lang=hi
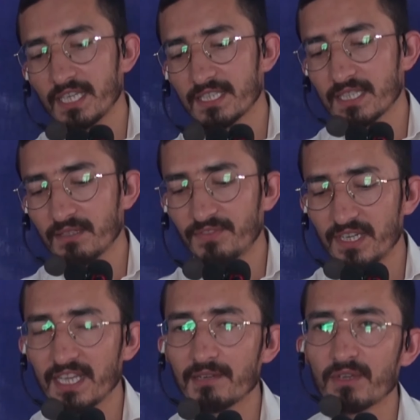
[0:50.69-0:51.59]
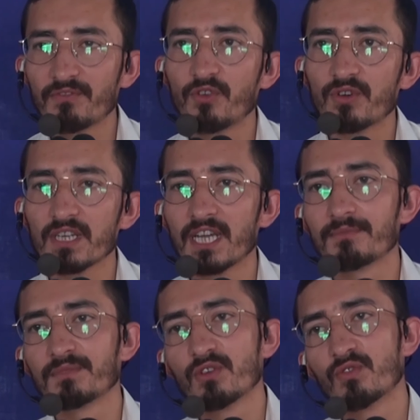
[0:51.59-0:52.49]
इसकी फीडिंग में फ़ौर
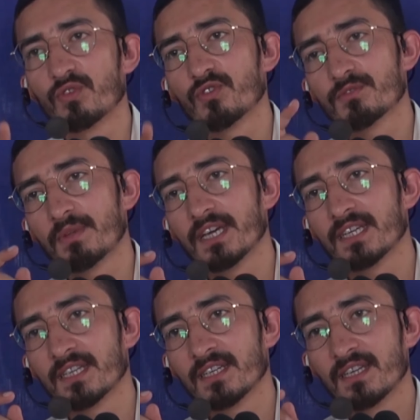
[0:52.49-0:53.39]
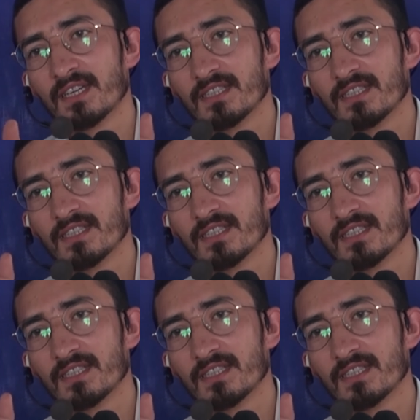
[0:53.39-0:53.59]
आपने ग्लूकोज पिलाना है